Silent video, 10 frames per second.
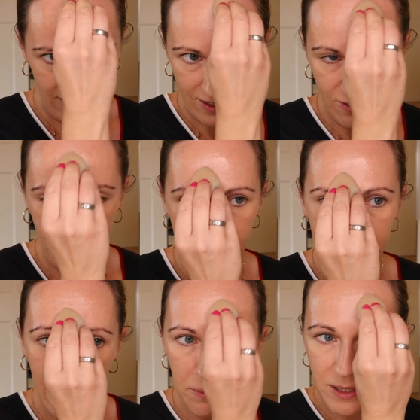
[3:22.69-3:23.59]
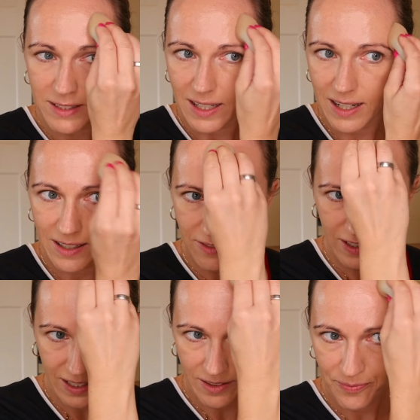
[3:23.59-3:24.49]
quasi abgetragen
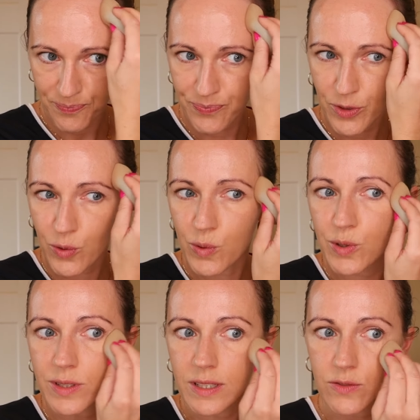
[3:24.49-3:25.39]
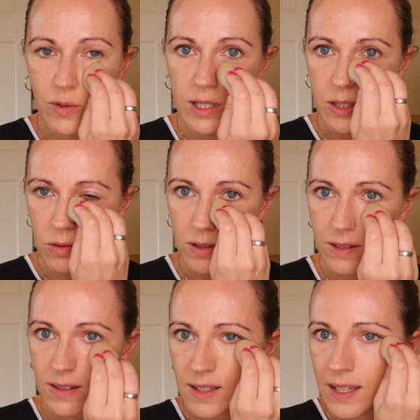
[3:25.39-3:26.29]
werden und dass wirklich nur noch